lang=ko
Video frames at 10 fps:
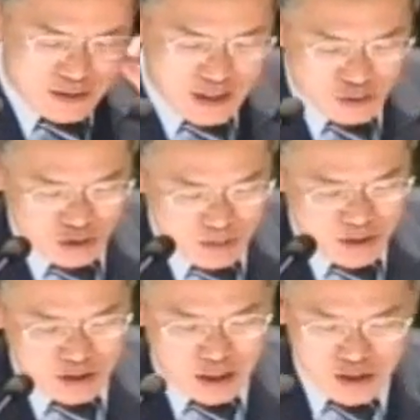
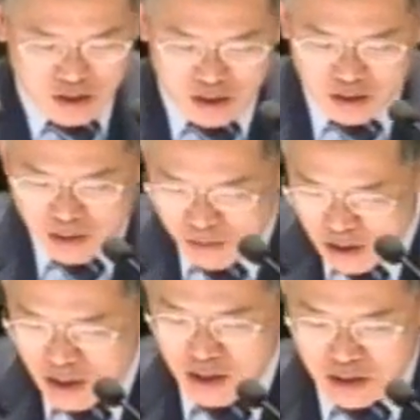예수님이 계시기
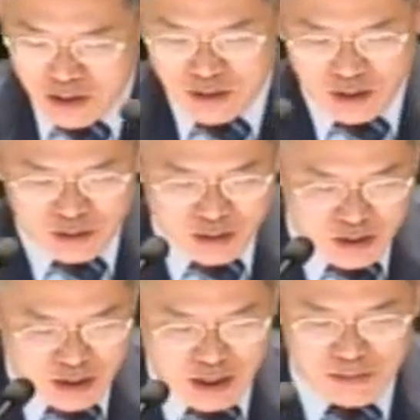때문에
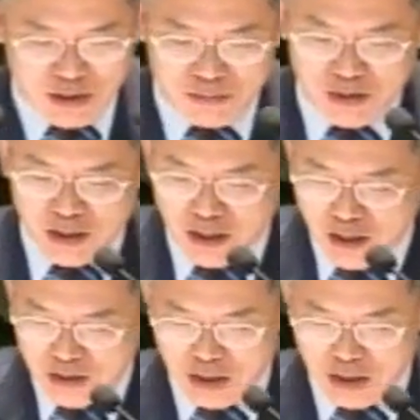긍정적인 사람이 됩니다.